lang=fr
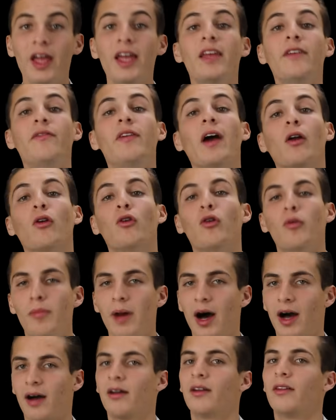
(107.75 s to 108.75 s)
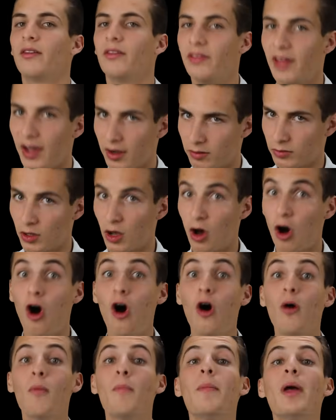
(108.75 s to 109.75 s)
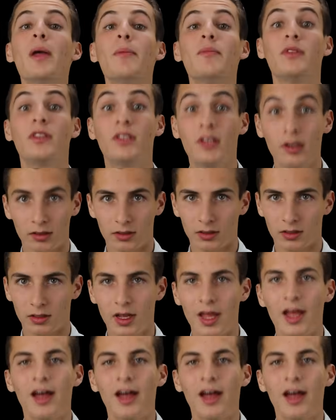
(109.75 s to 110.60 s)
et vers le bas, down, en même temps,